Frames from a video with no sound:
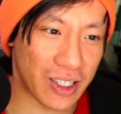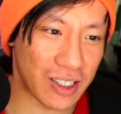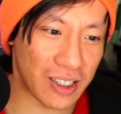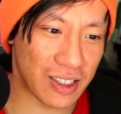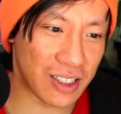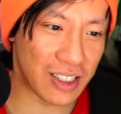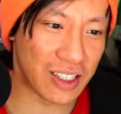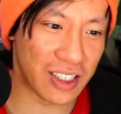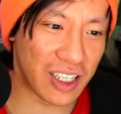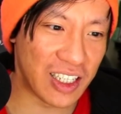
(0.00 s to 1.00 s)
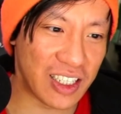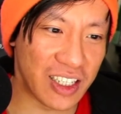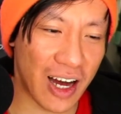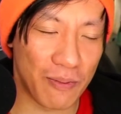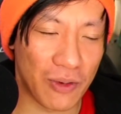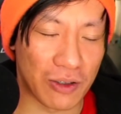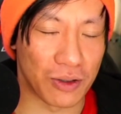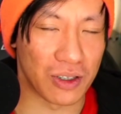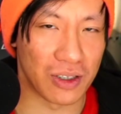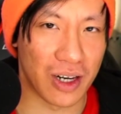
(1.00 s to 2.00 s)
äh, die geleakten Namen, also
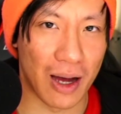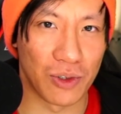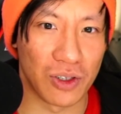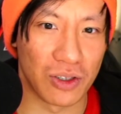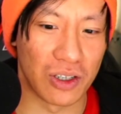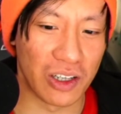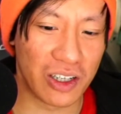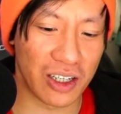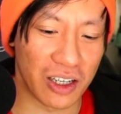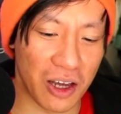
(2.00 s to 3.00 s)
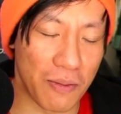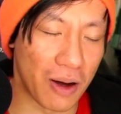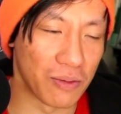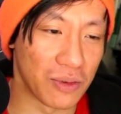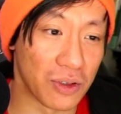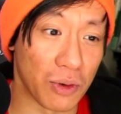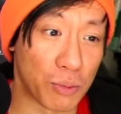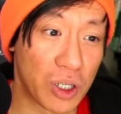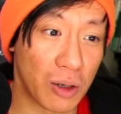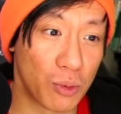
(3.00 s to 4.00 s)
die Namen, die die Leaker gegeben haben, das war
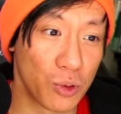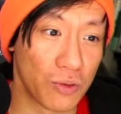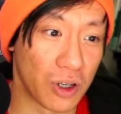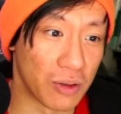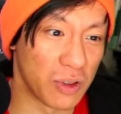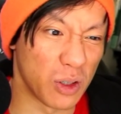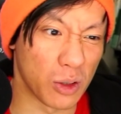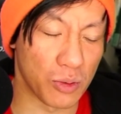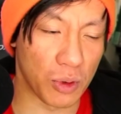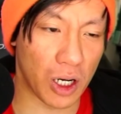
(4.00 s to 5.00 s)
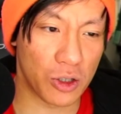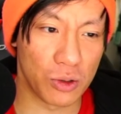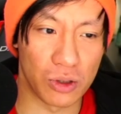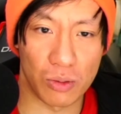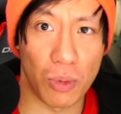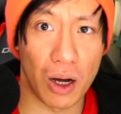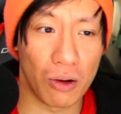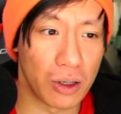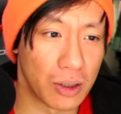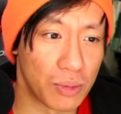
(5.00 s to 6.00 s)
Pika Blue, weil sieht aus wie Pikachu, ist
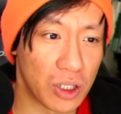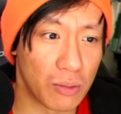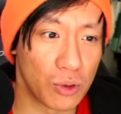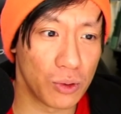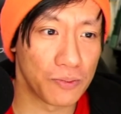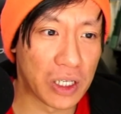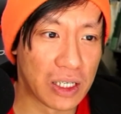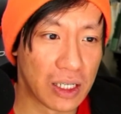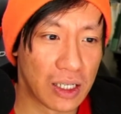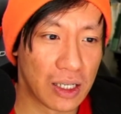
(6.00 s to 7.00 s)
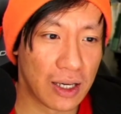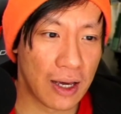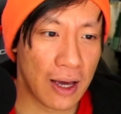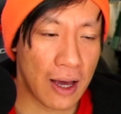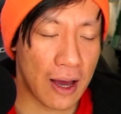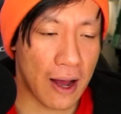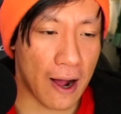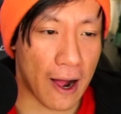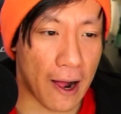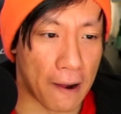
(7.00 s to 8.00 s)
blau, ja, ne, Pika Blue.
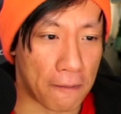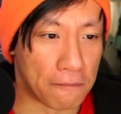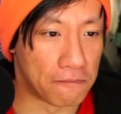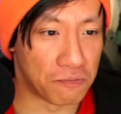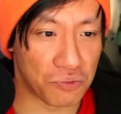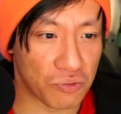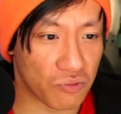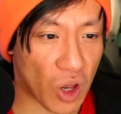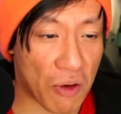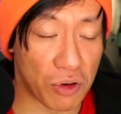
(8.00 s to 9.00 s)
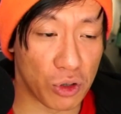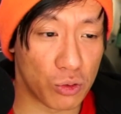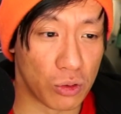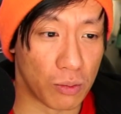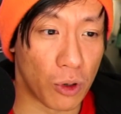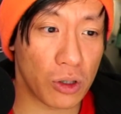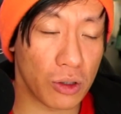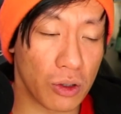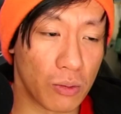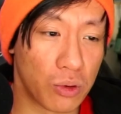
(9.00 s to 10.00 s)
Ähm, Finde ich cool. Mochte ich
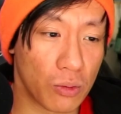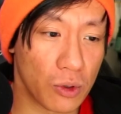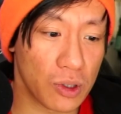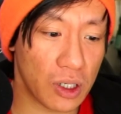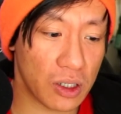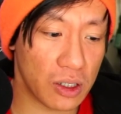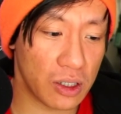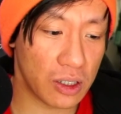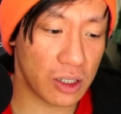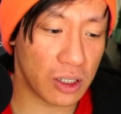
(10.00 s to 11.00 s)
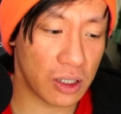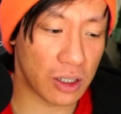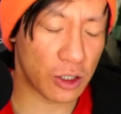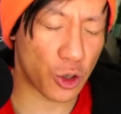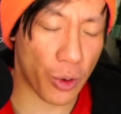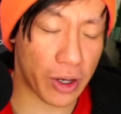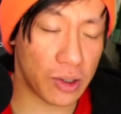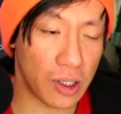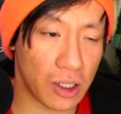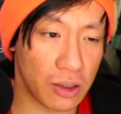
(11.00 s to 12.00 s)
auch in der Pokémon-Serie.
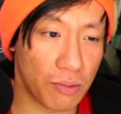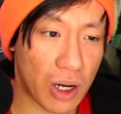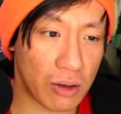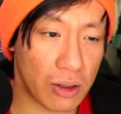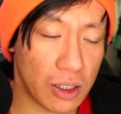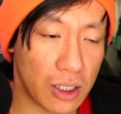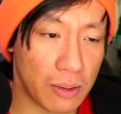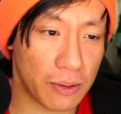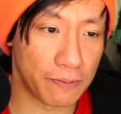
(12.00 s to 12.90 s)
Tracy hat den Meryl gehabt.